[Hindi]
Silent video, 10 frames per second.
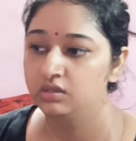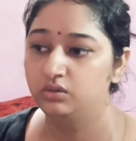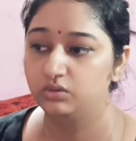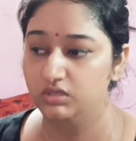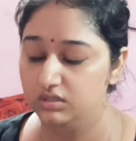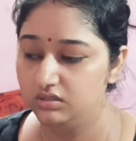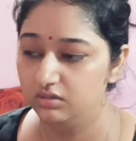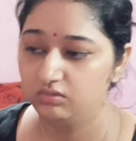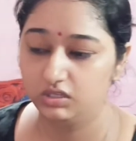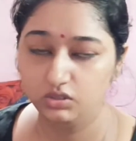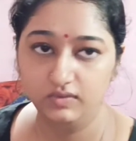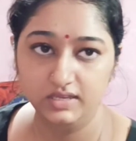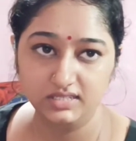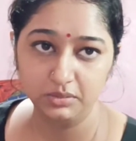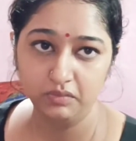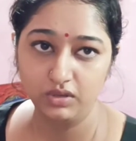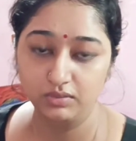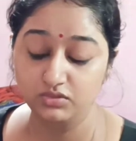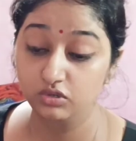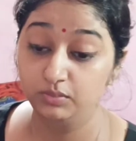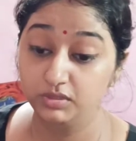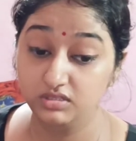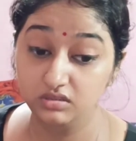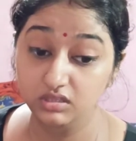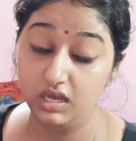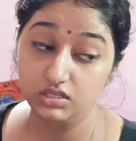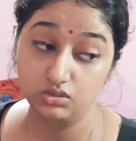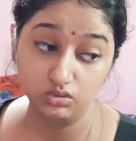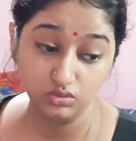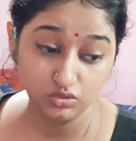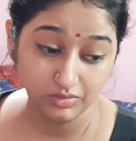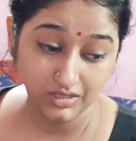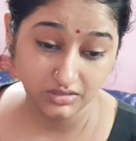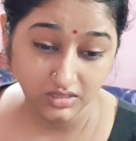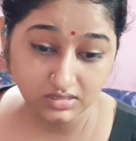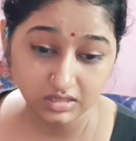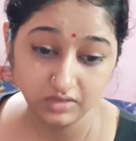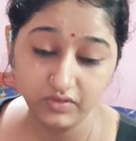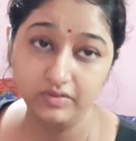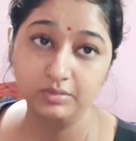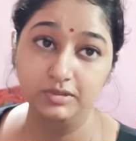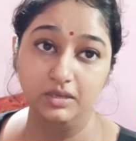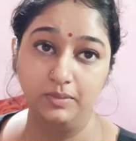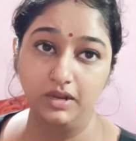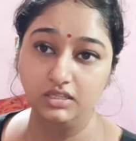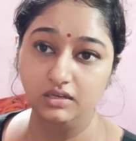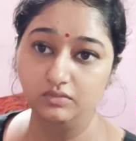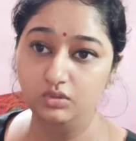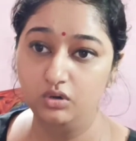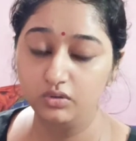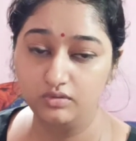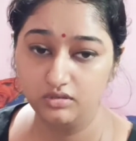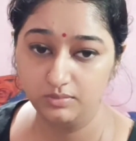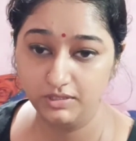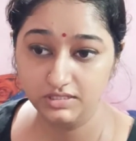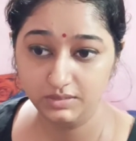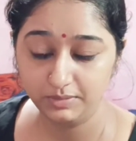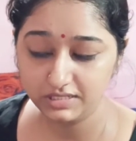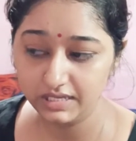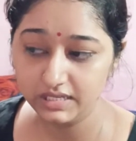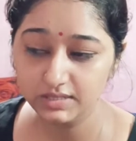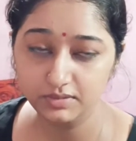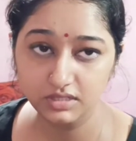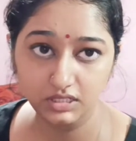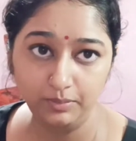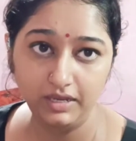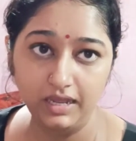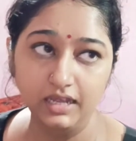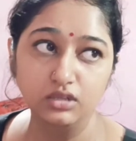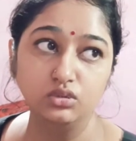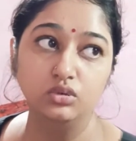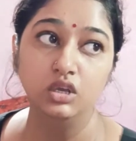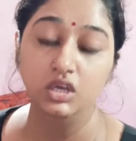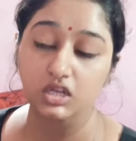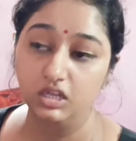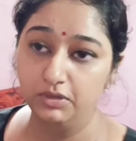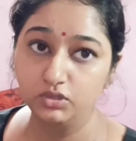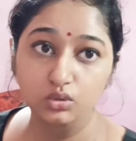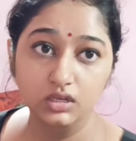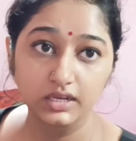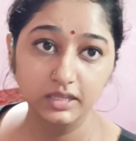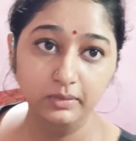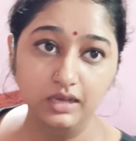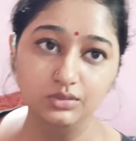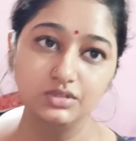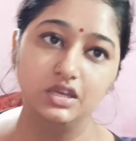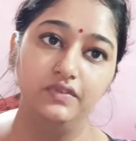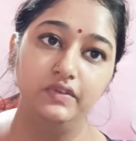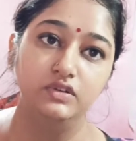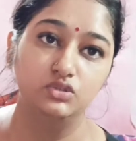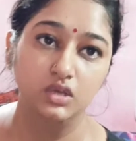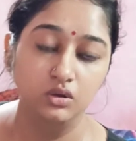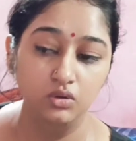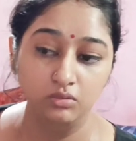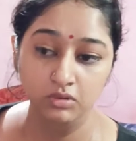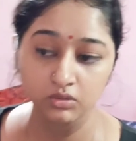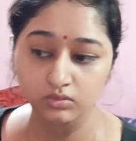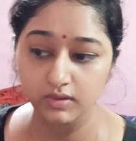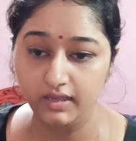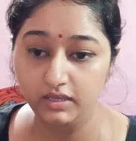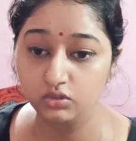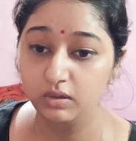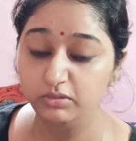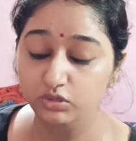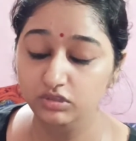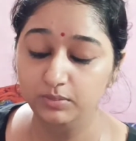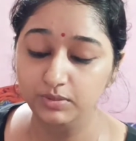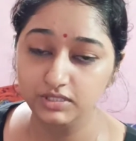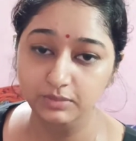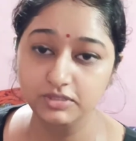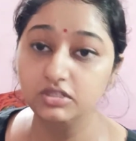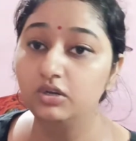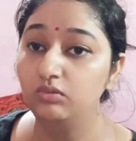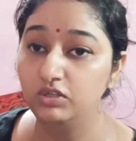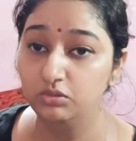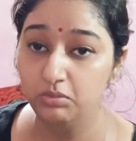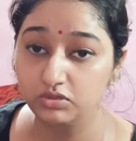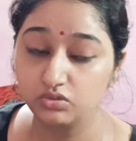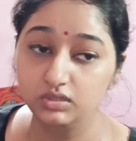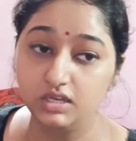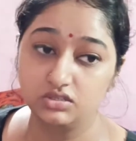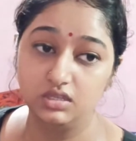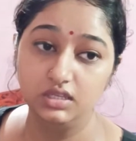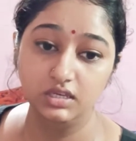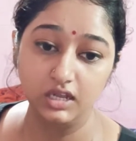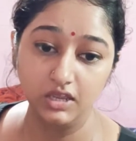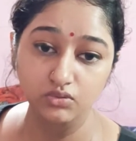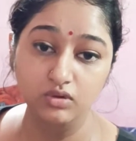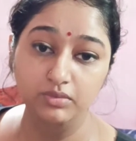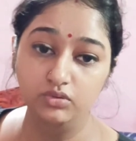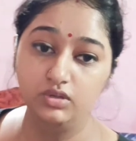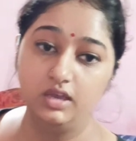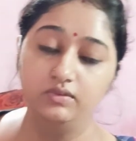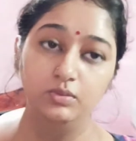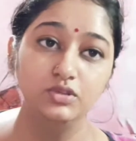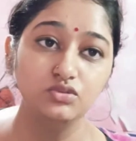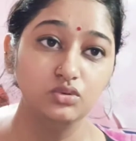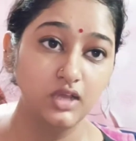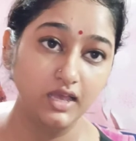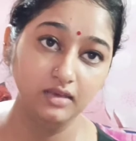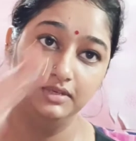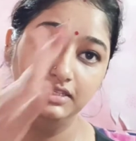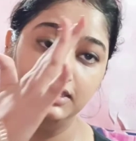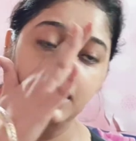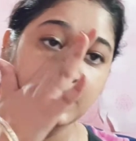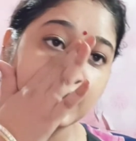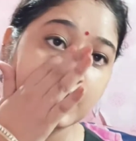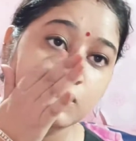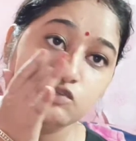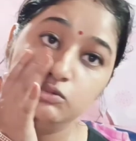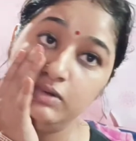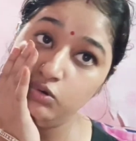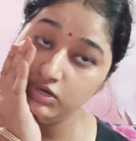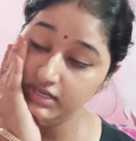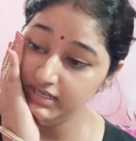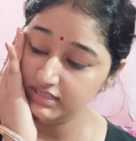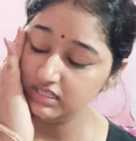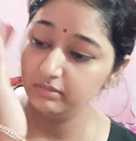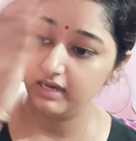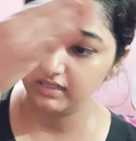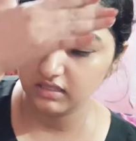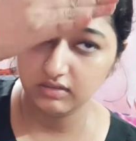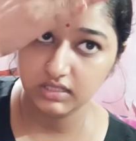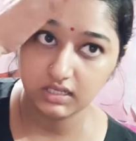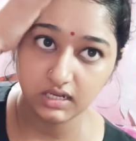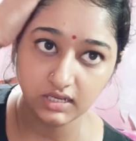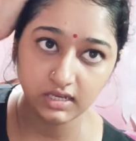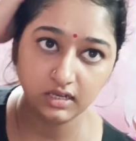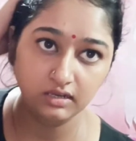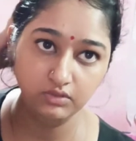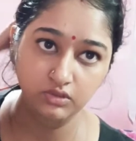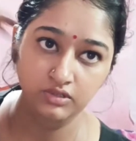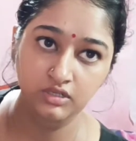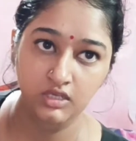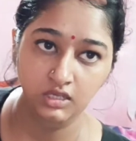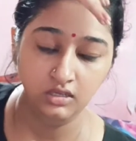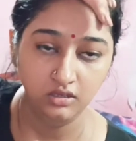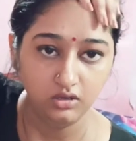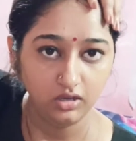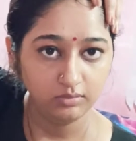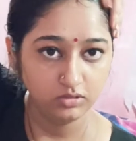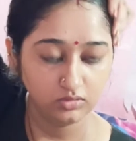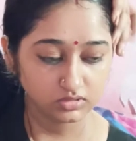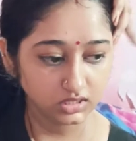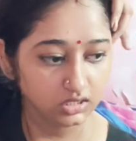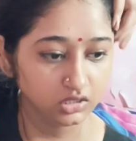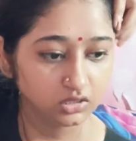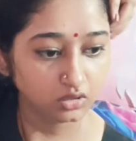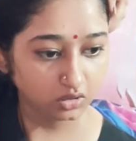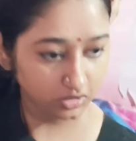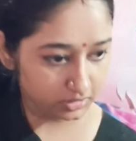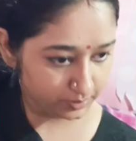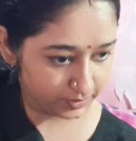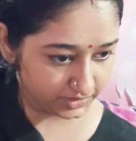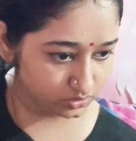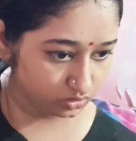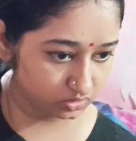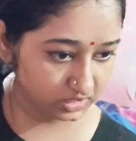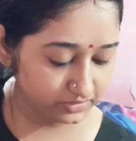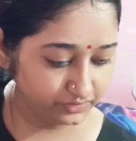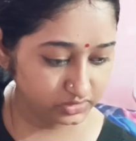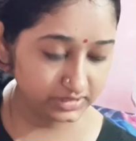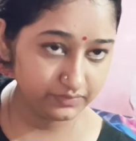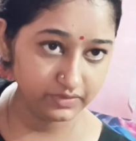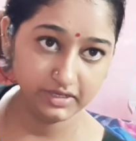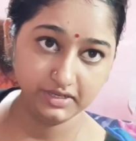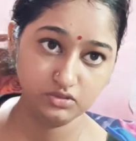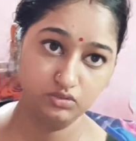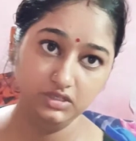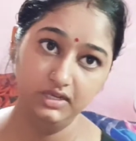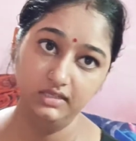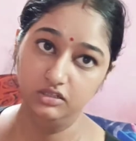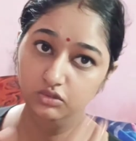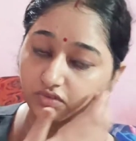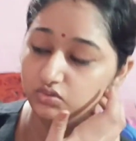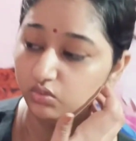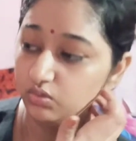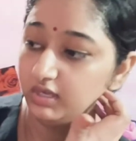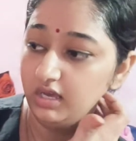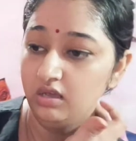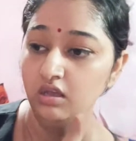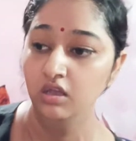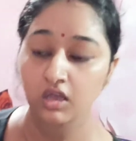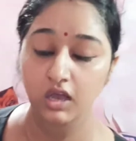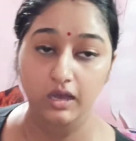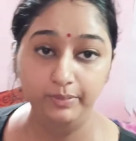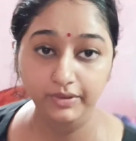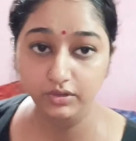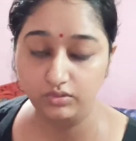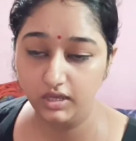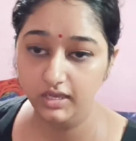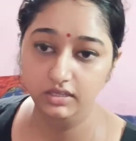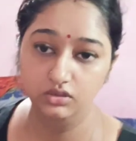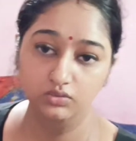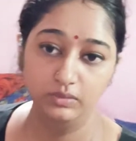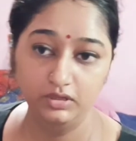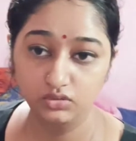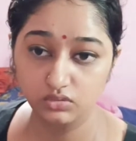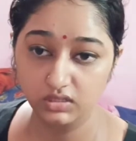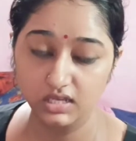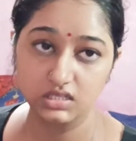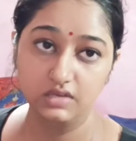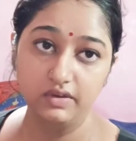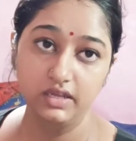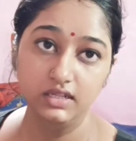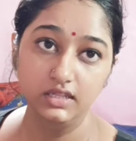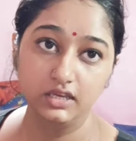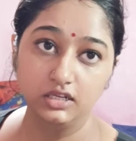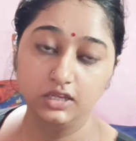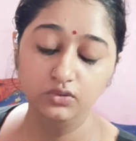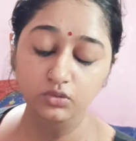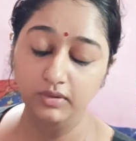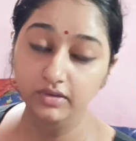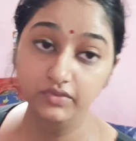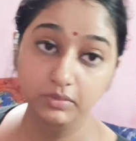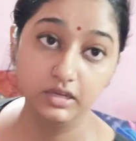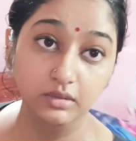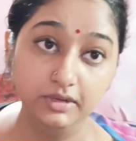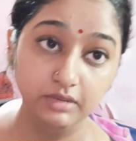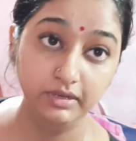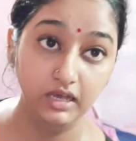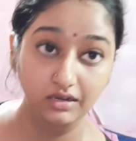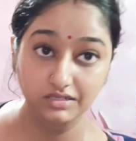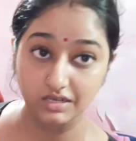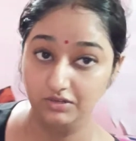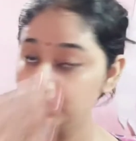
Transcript: क्योंकि इतना वक्त तो वैसे भी वो कमज़ोर है ऊपर से इतना आज तो सुबह इतना ज़्यादा फीवर में तप रहा था वो और बस बस ये कि जब सीरप पिलाया तो लगभग दो घंटे बाद उसका फीवर जो है ना नॉर्मल हुआ है तो अब तो एकदम पसीना पसीना हुआ तो भी मैं उसको नाश्ता देकर आई हूँ अभी उठाया वो मैंने उसको उठाया भी नहीं था सुबह उठ गया था बातें वातें करने लगा वो हम लोगों से और फिर सो गया फिर सीरप वगैरह इसको दिया था तो फिर सो गया अब फिर उठा है तो फिर मैंने उसको नाश्ता वगैरह देकर आई हूँ मैं फिर मैंने कहा बेटा मैं नहाने जा रही